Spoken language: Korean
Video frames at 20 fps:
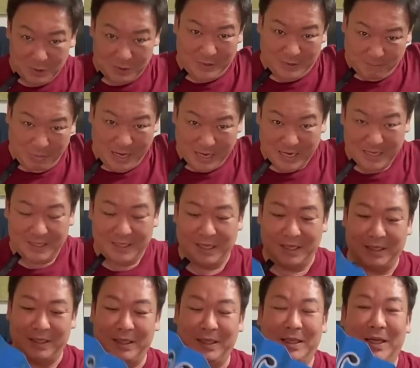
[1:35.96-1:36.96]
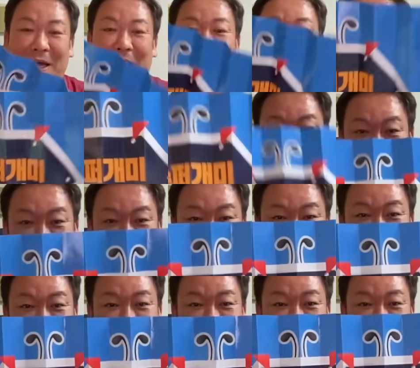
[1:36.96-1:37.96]
파란색이
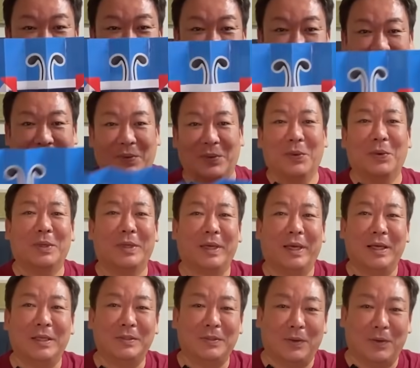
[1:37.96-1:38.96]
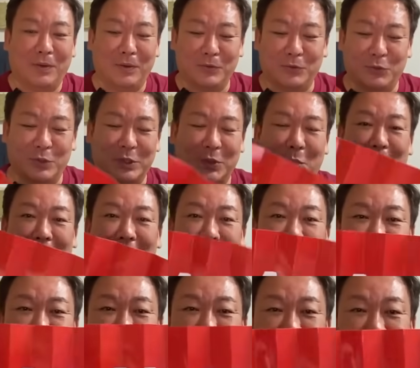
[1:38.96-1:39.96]
X 이렇게 어, 해서 주식
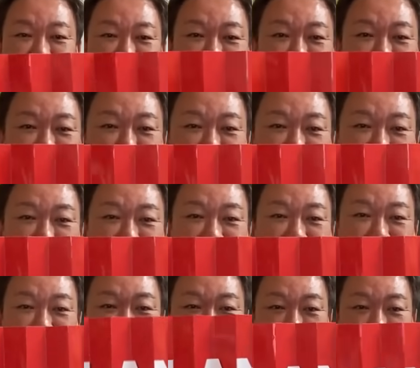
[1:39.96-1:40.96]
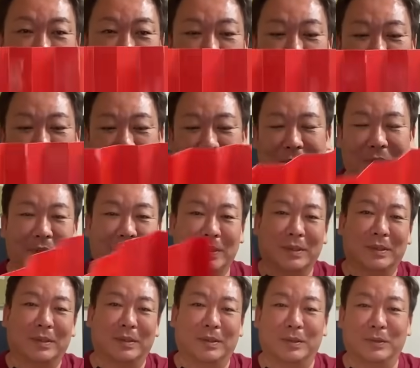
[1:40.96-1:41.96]
올라가는 색깔, 빨간색은 O
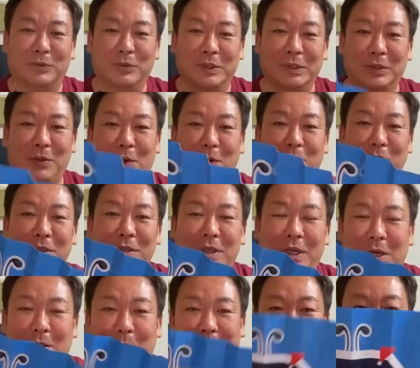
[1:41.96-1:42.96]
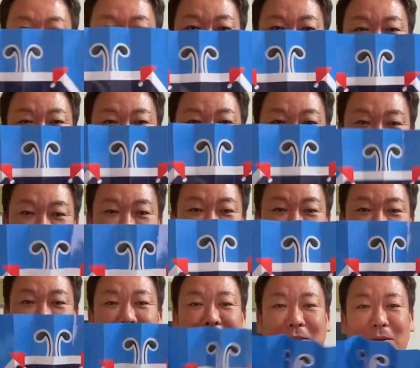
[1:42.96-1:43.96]
어, 주식 떨어진 색깔 파란색은
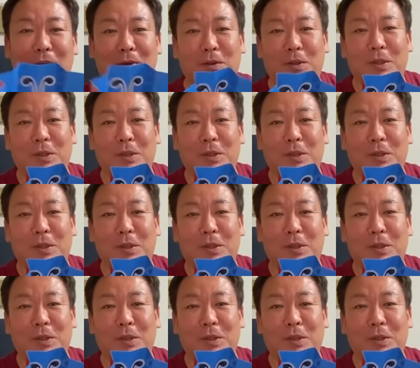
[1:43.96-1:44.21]
X 해서